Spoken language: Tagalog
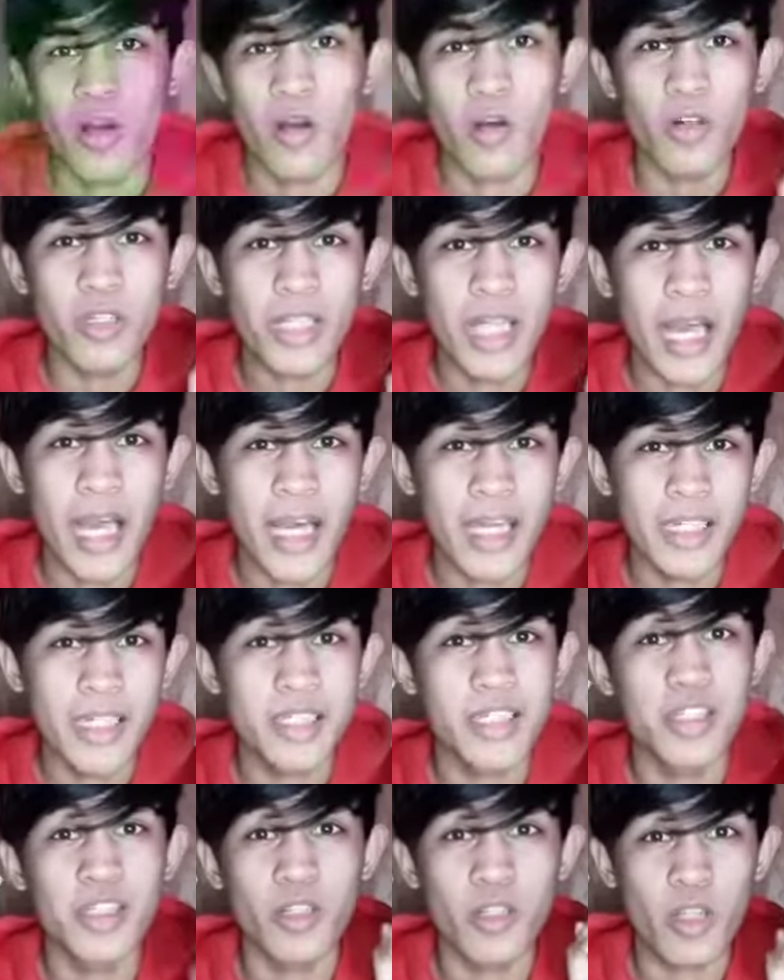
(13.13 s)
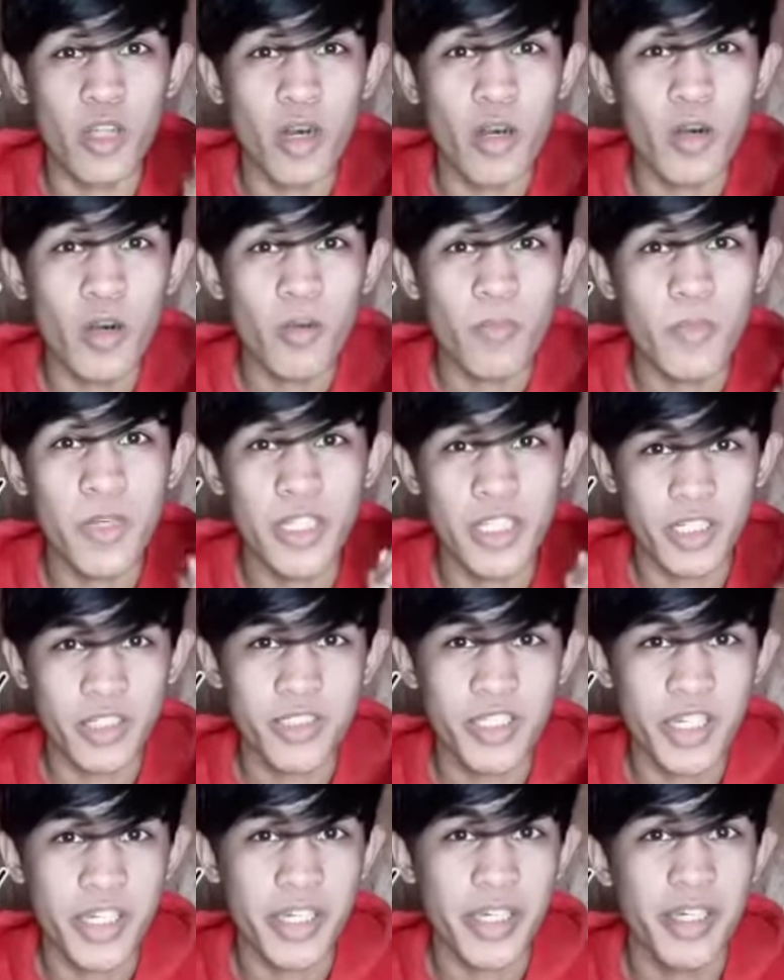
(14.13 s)
Una is your law of
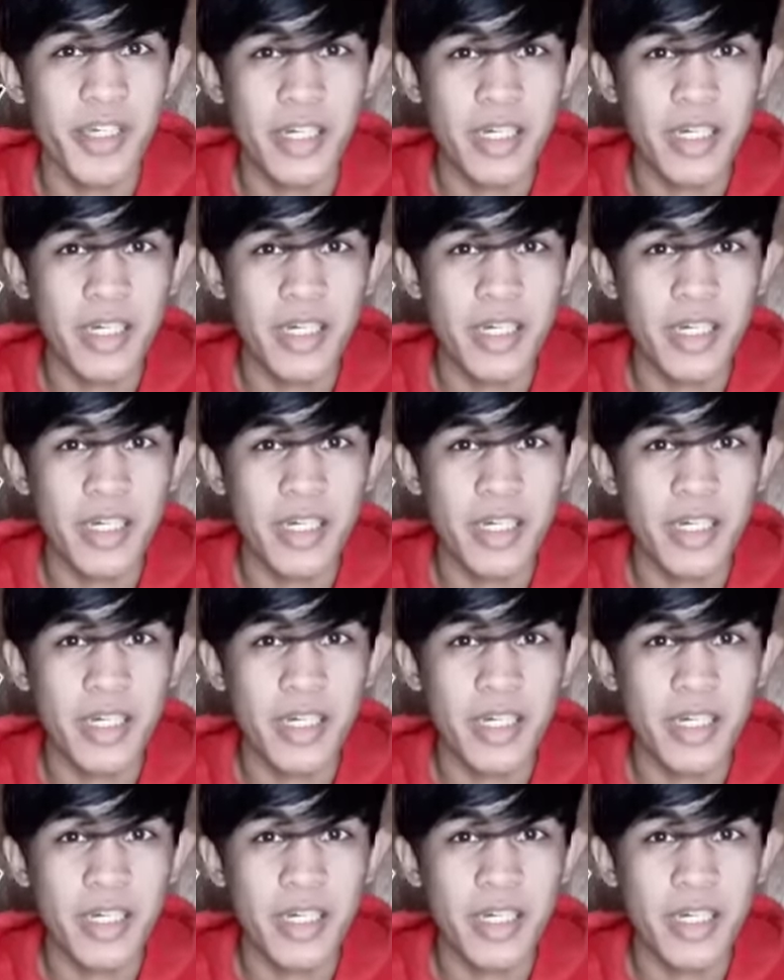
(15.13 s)
energy.